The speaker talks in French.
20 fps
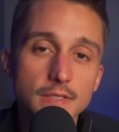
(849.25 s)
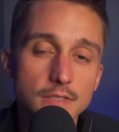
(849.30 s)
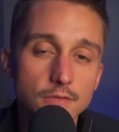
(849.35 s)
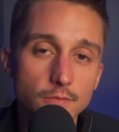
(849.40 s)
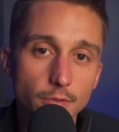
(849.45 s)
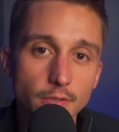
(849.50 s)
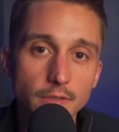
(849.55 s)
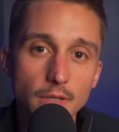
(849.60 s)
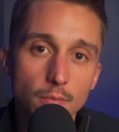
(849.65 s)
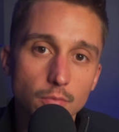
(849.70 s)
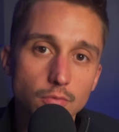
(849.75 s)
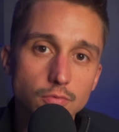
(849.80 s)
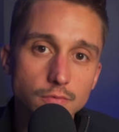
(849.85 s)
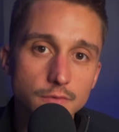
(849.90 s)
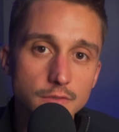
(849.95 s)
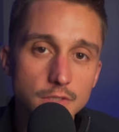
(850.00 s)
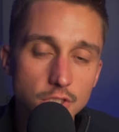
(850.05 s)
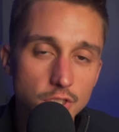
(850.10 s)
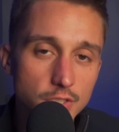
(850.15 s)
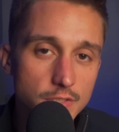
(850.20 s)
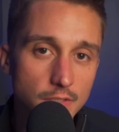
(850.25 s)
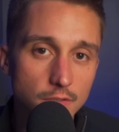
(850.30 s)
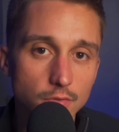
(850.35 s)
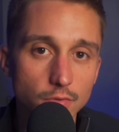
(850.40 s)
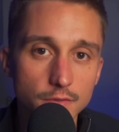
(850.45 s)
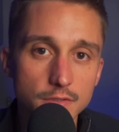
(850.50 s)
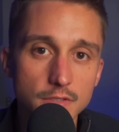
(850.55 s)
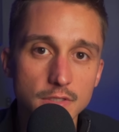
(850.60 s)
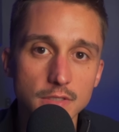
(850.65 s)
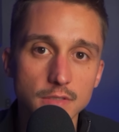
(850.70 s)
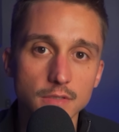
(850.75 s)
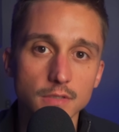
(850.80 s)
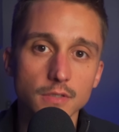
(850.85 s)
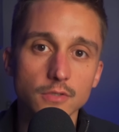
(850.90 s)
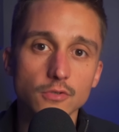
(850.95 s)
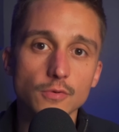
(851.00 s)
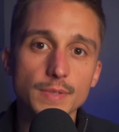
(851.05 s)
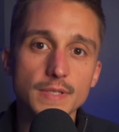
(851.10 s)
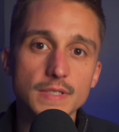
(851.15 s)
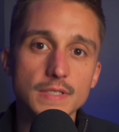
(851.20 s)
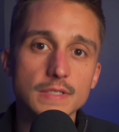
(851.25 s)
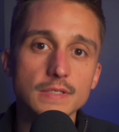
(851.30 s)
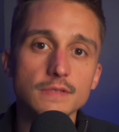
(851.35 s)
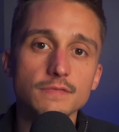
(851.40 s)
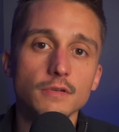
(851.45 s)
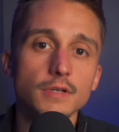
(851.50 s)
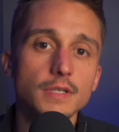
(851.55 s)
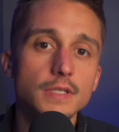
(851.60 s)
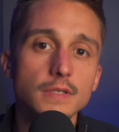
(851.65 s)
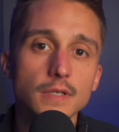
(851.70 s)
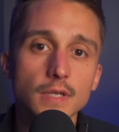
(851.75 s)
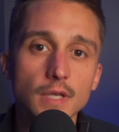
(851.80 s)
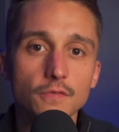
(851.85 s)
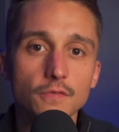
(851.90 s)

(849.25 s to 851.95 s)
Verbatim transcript: Si vous prenez un bon compte titre chez un courtier euh, compétitif en ligne,